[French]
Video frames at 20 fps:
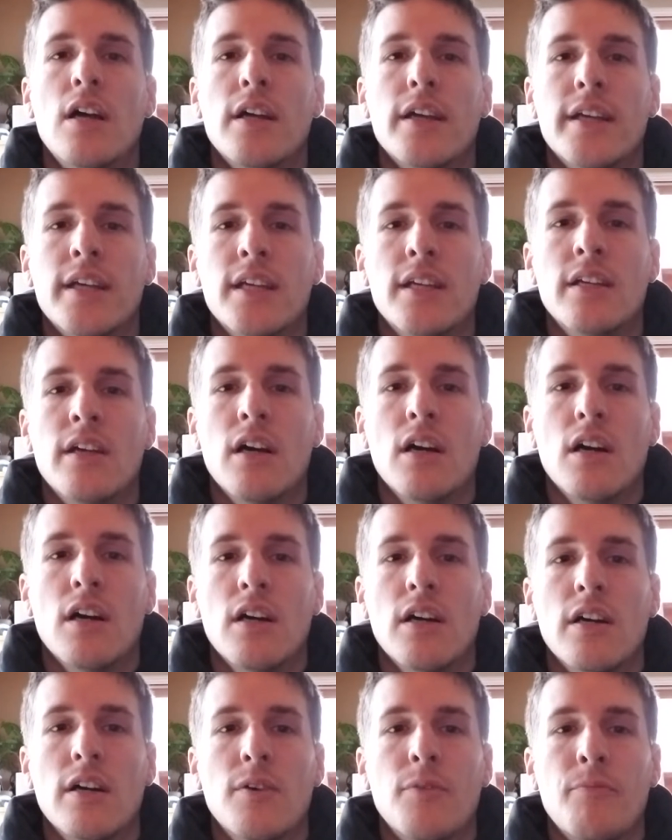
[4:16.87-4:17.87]
Et
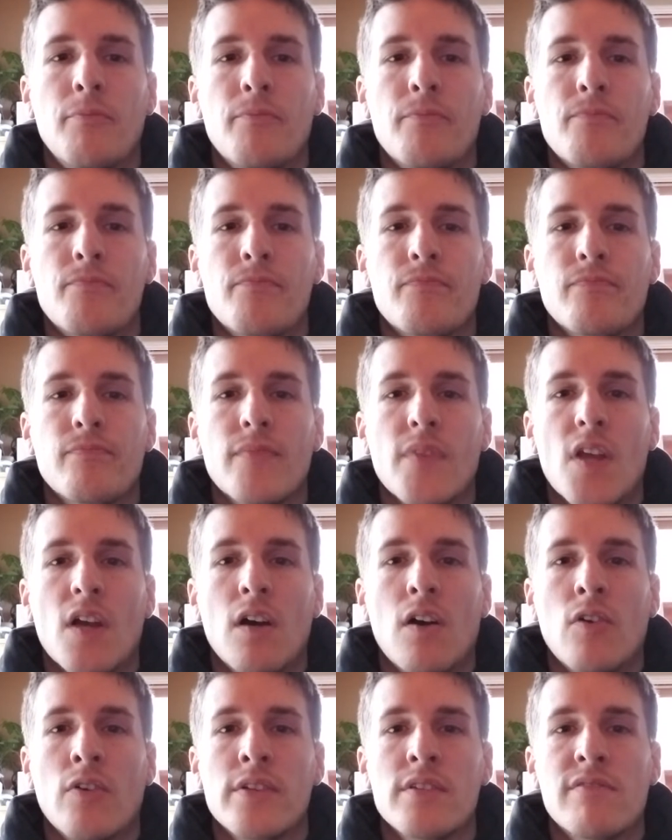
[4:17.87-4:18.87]
euh,
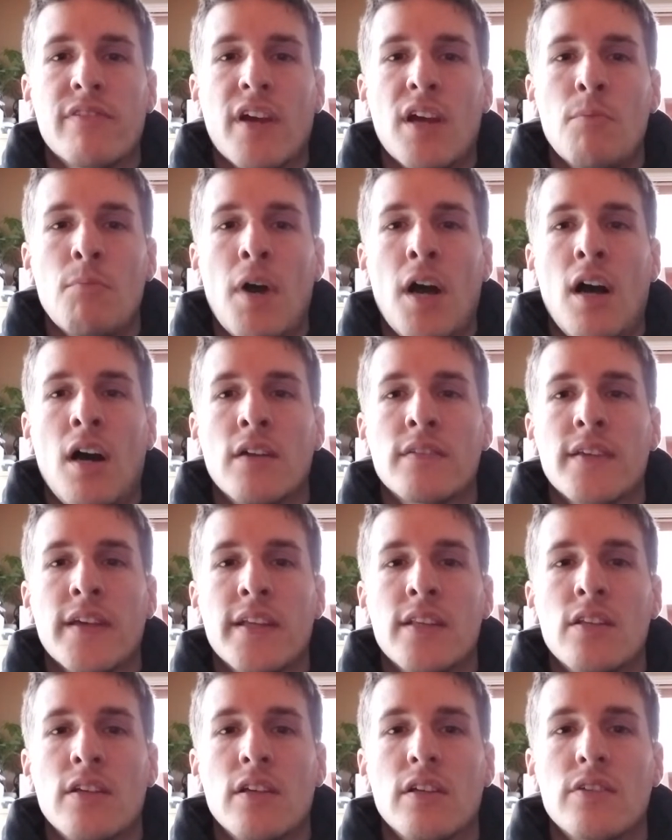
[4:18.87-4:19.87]
on est vraiment en
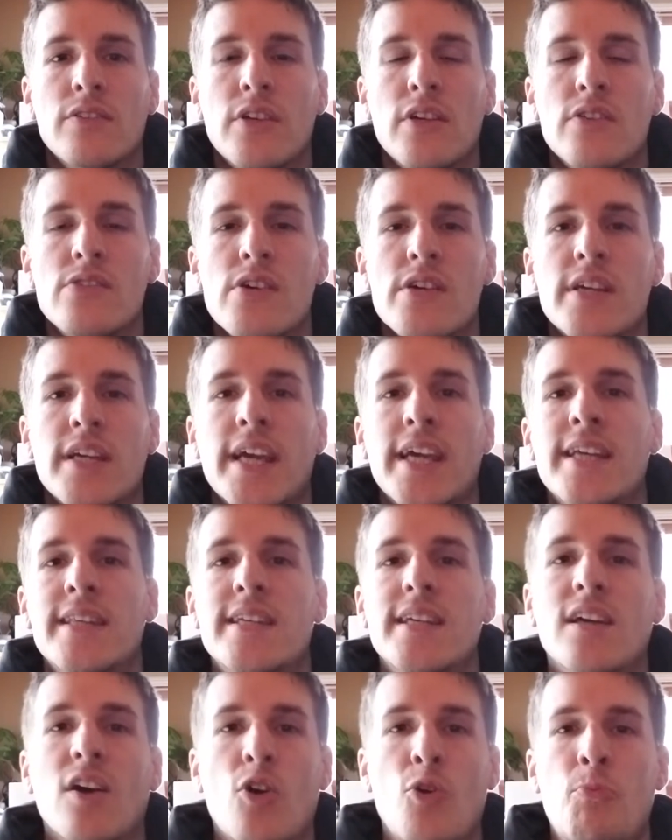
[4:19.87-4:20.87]
train de, créer
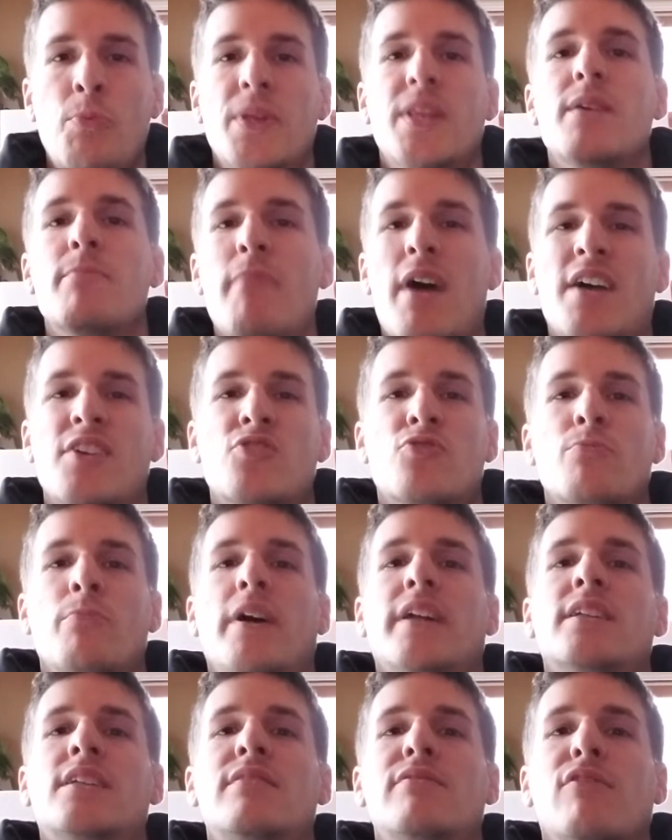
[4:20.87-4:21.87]
des groupes et des
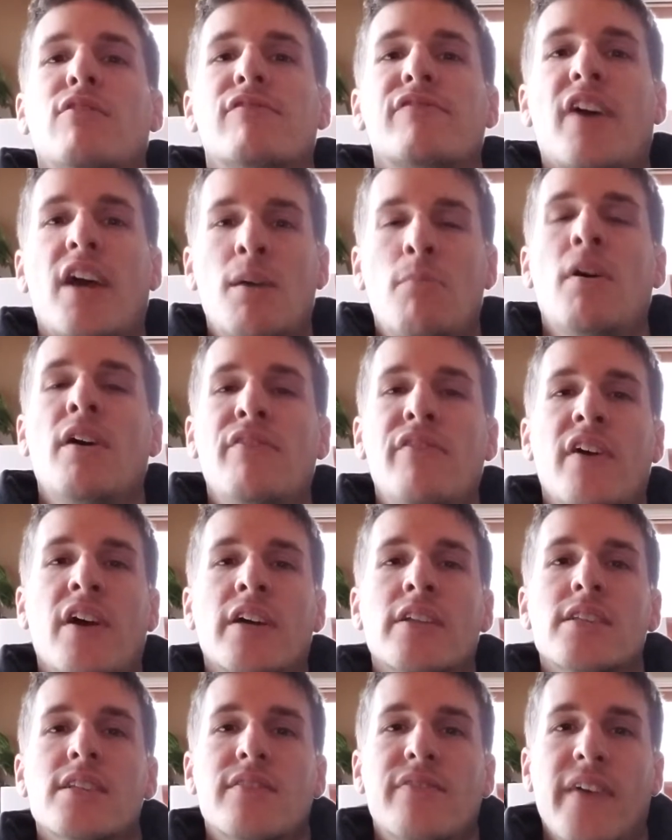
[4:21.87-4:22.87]
masterminds qui vont vraiment faire
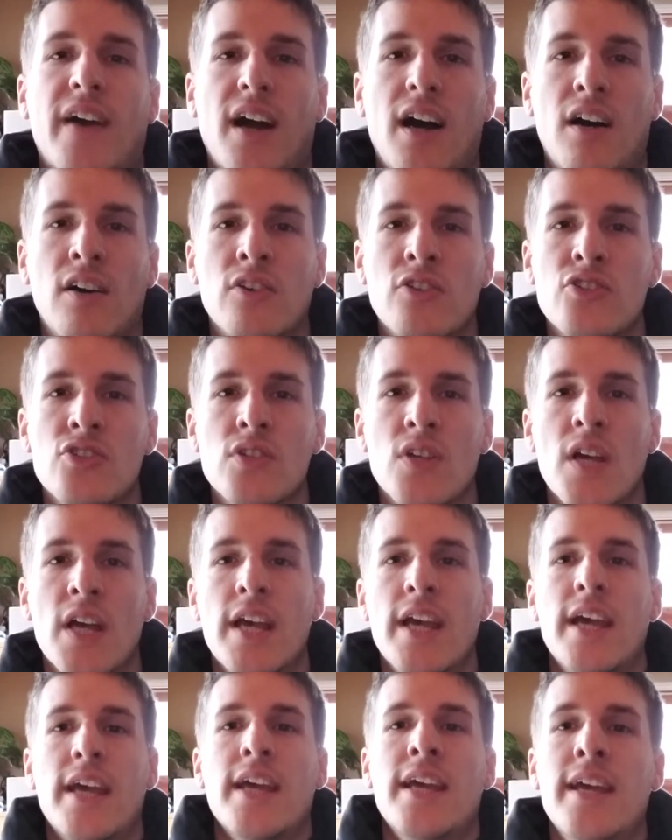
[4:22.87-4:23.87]
une différence.
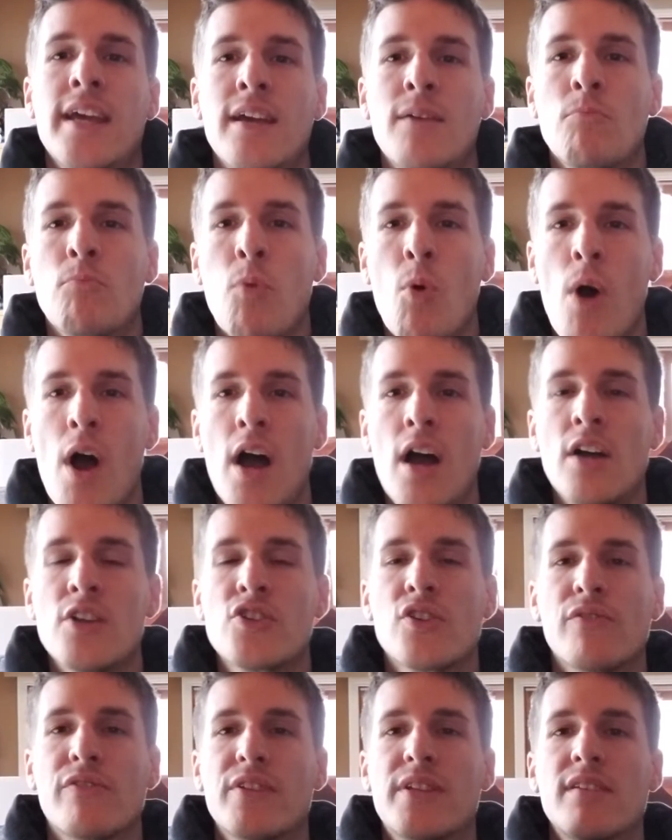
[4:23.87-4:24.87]
Et moi,
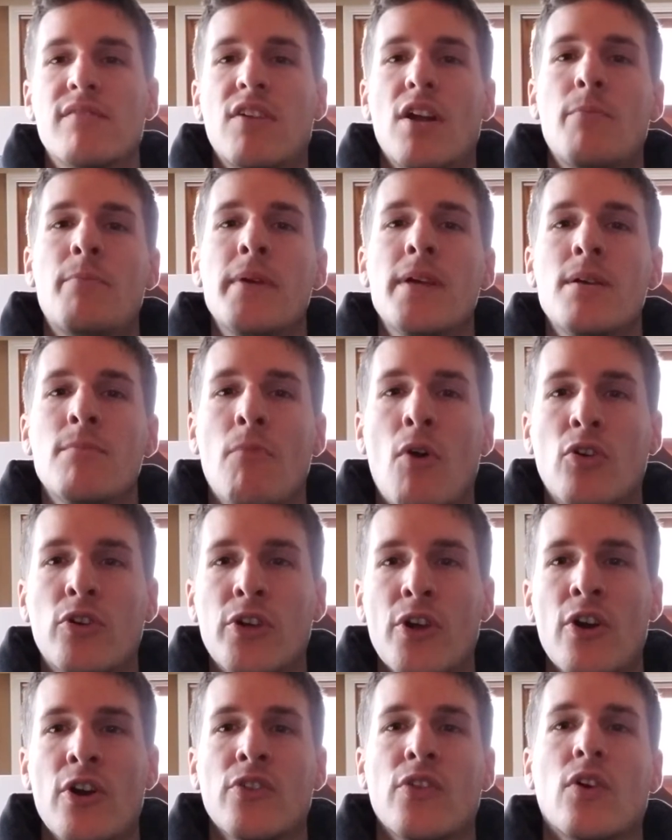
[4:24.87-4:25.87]
je veux développer mon
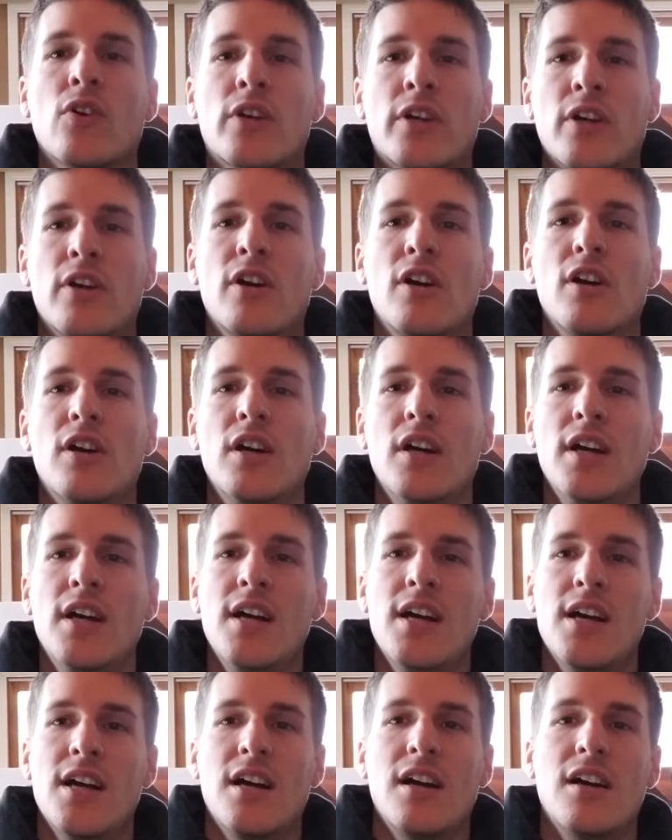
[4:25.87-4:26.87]
cœur, donc
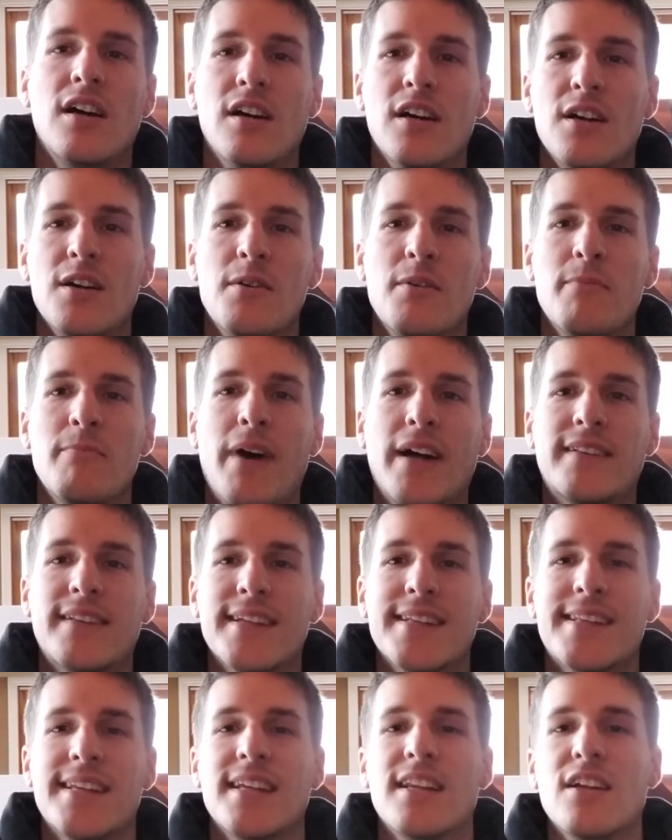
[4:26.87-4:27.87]
euh, ma
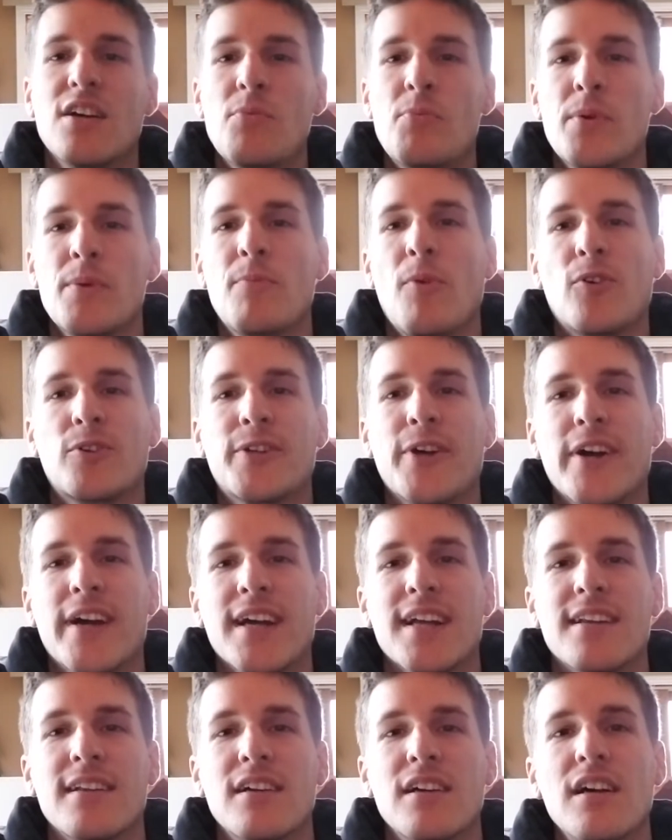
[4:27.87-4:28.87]
tête est là, puis mon cœur
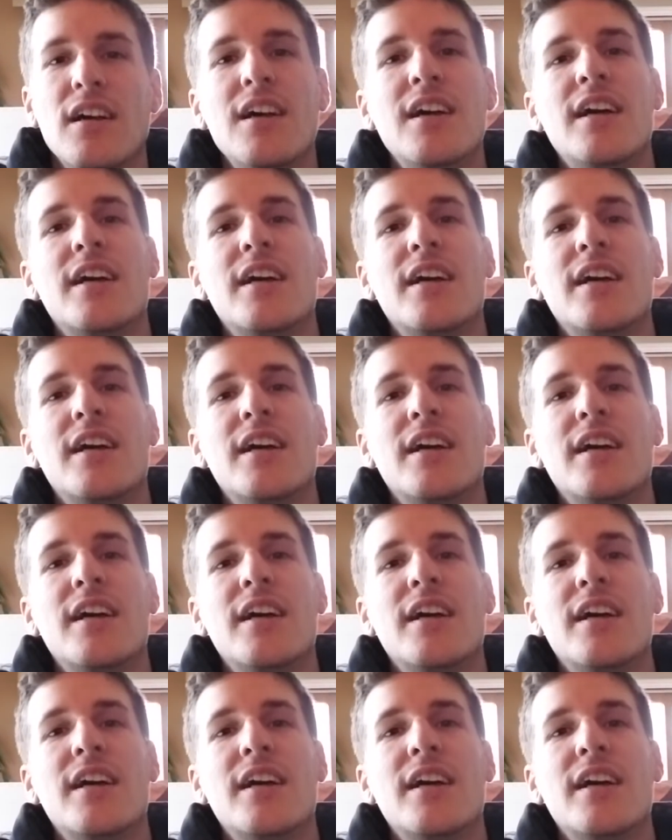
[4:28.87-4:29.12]
est là.